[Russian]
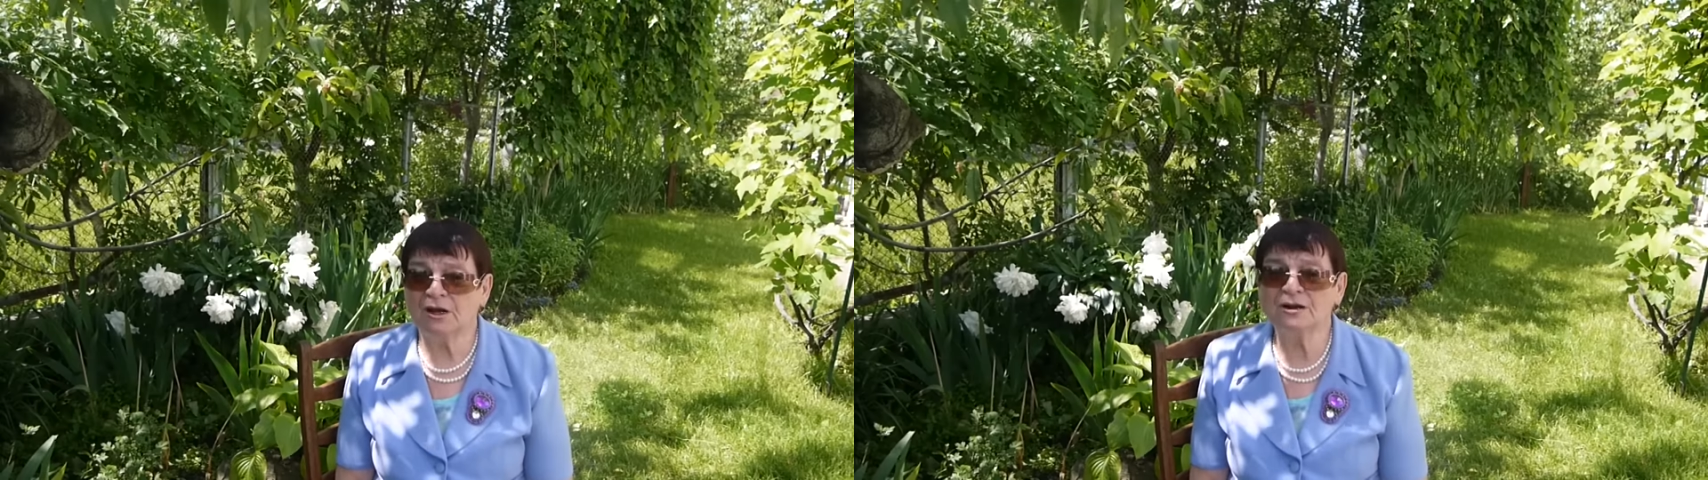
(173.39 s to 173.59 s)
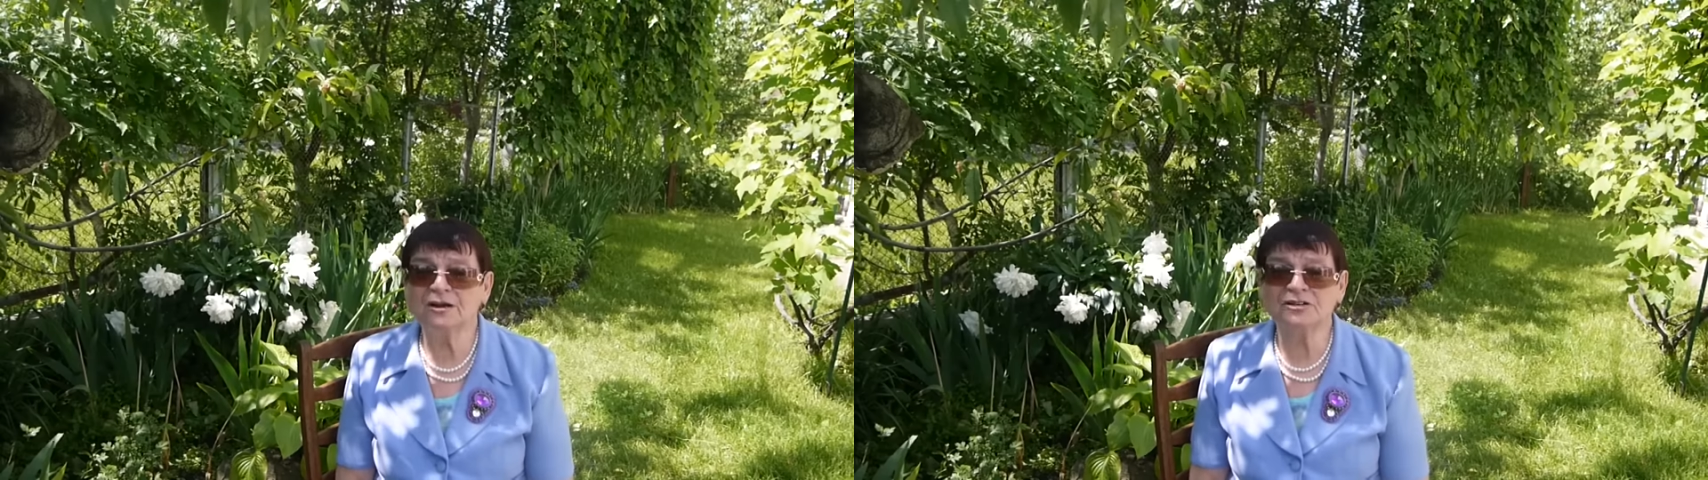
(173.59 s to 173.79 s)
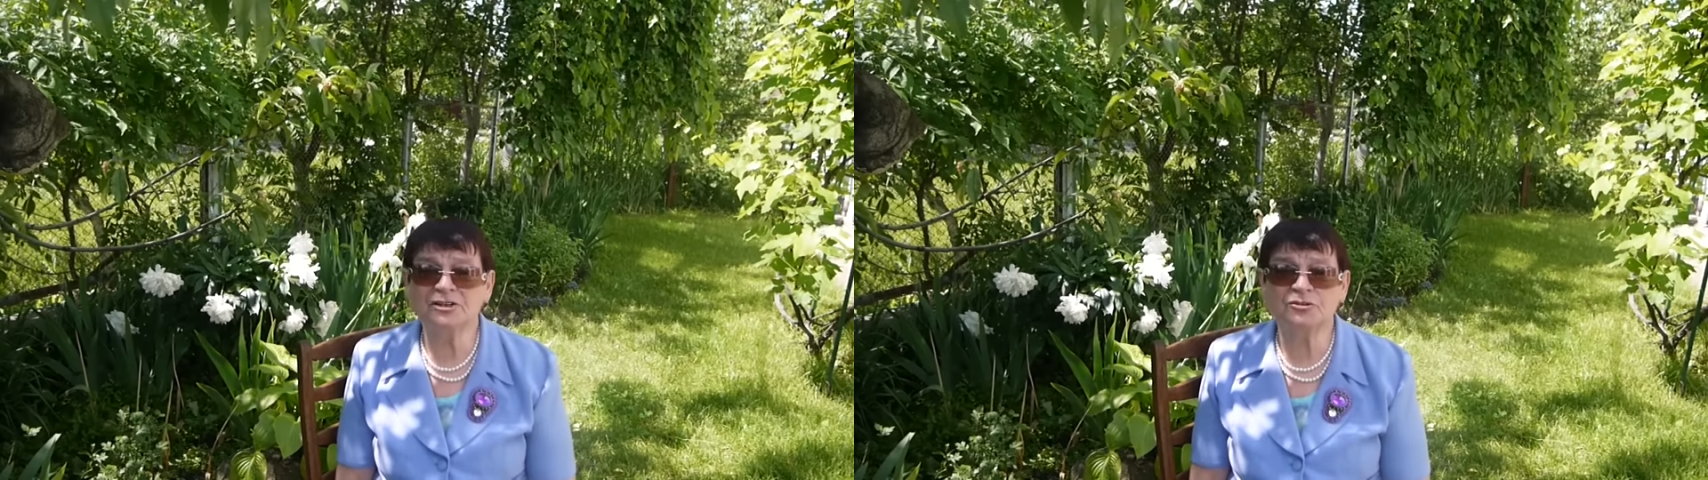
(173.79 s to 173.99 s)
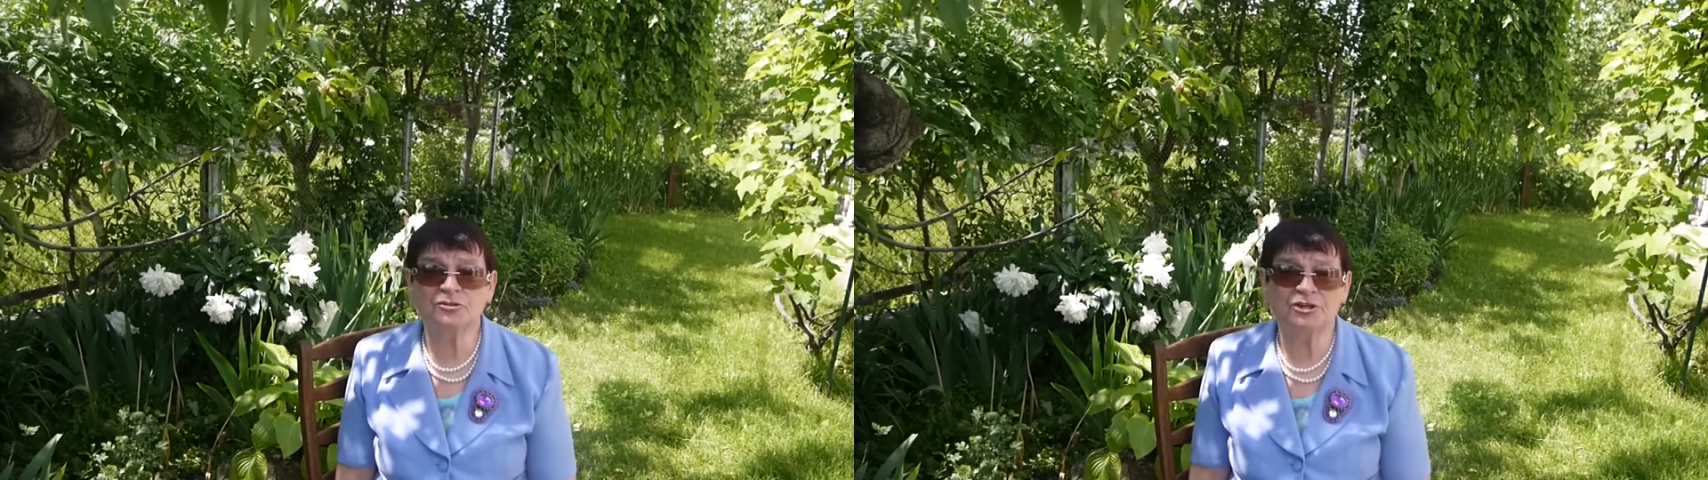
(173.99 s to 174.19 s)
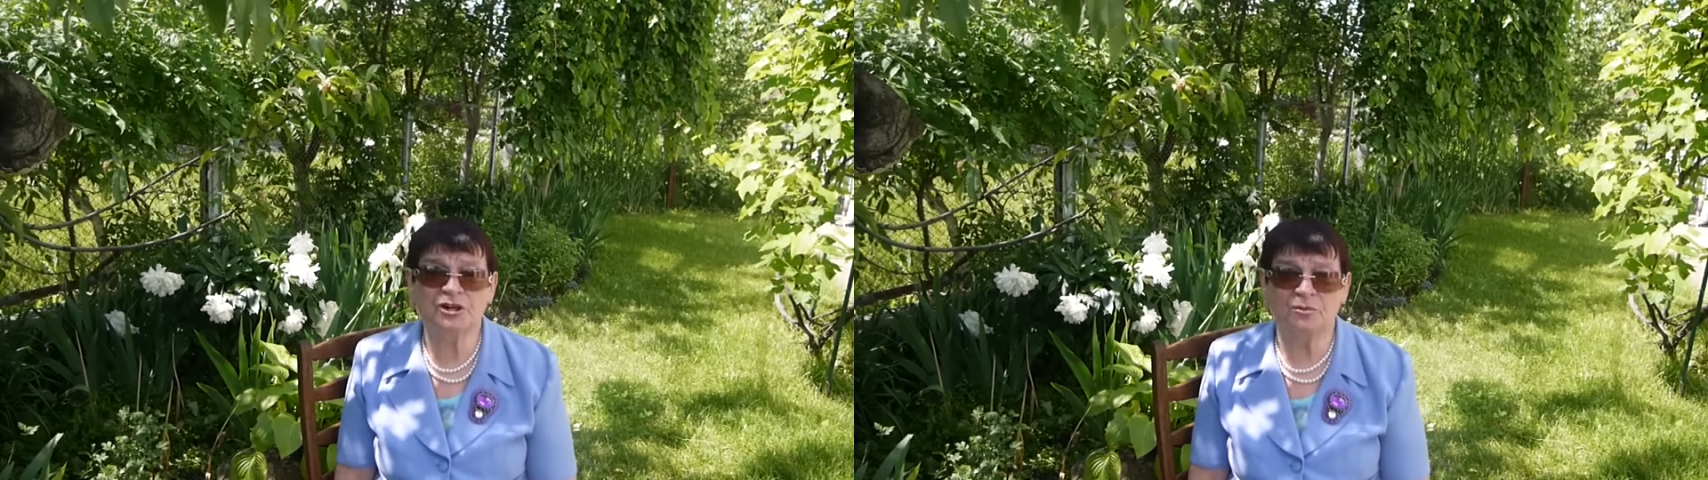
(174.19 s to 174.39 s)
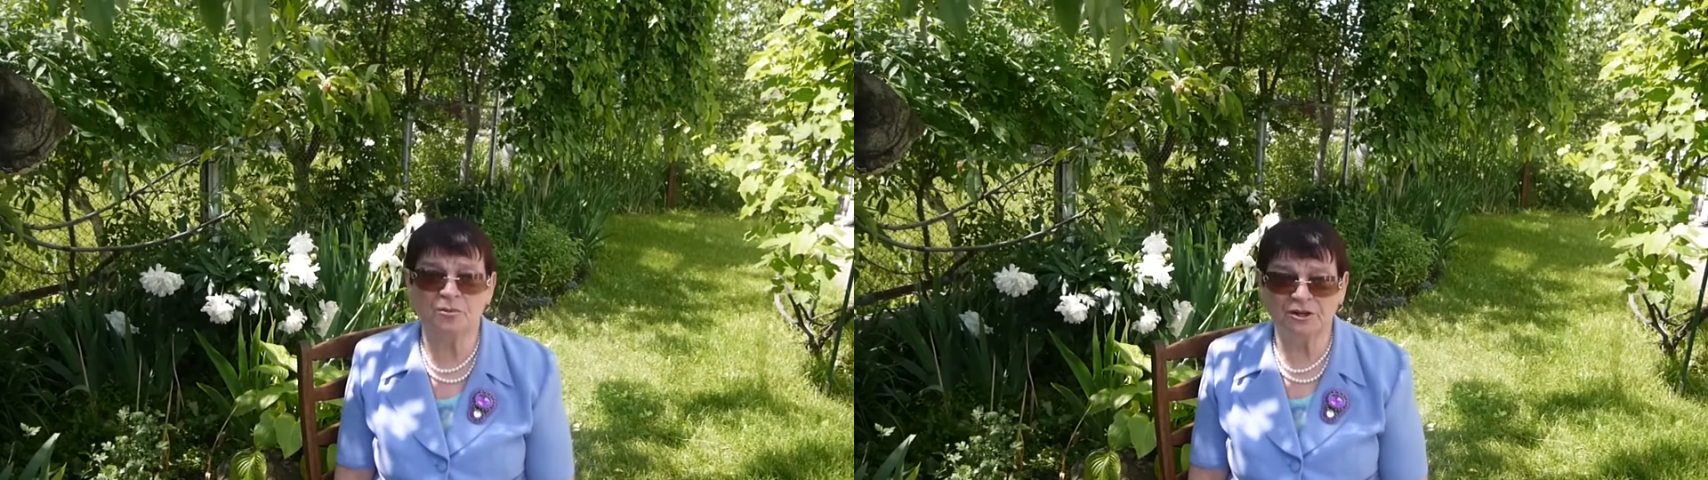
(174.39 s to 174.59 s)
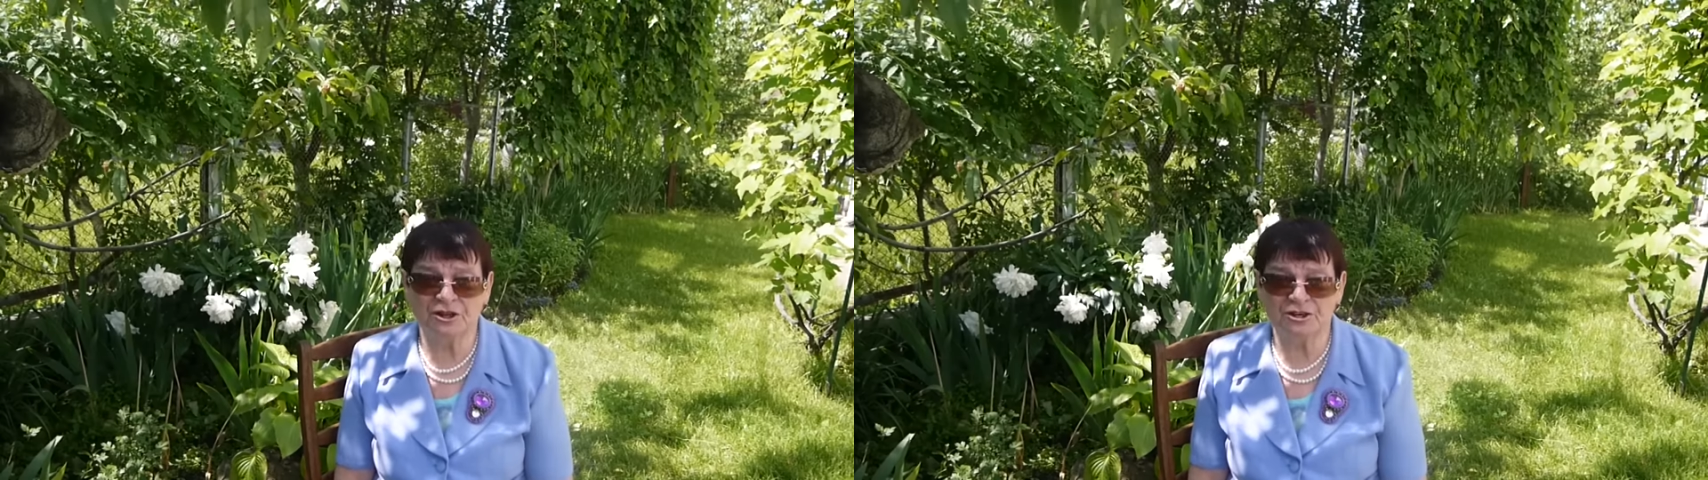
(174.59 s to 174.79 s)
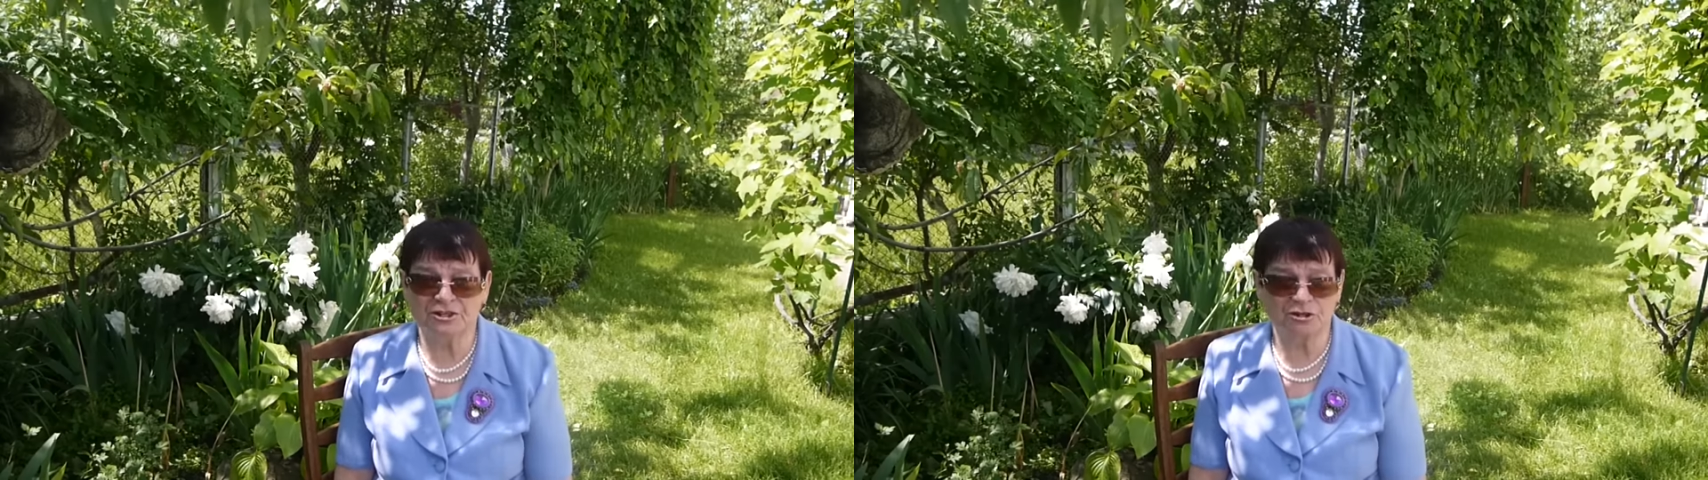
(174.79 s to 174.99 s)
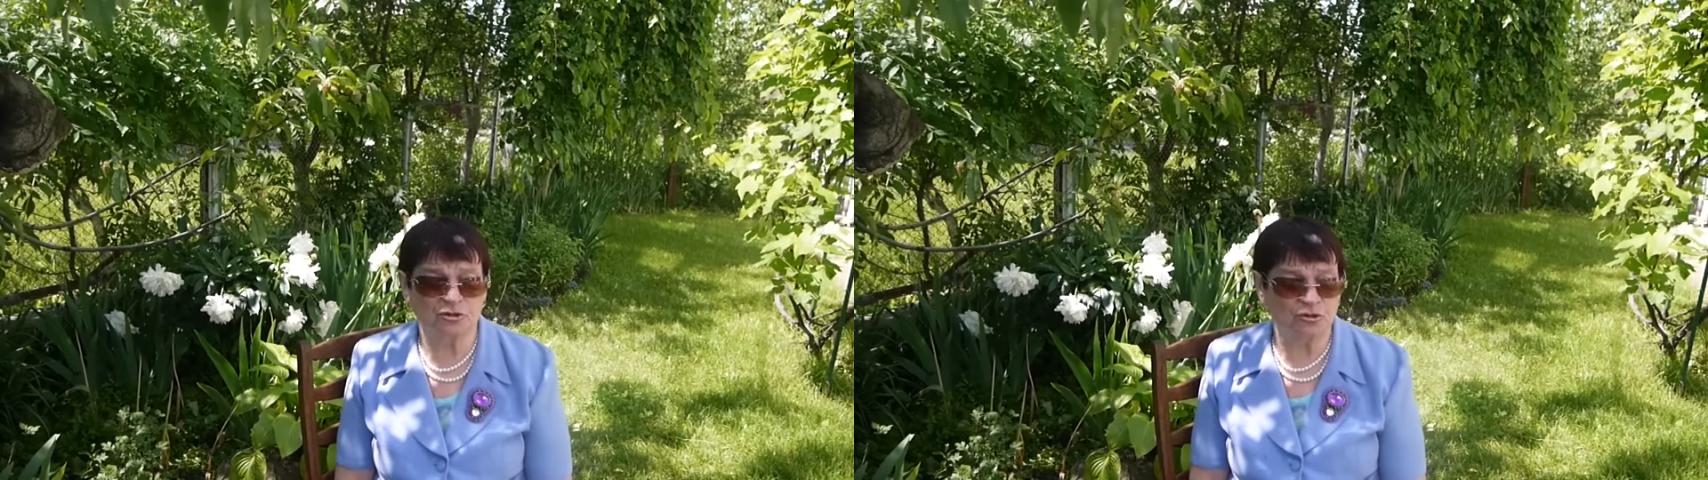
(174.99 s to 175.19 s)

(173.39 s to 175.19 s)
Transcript: Она сразу их обмыла, ясно,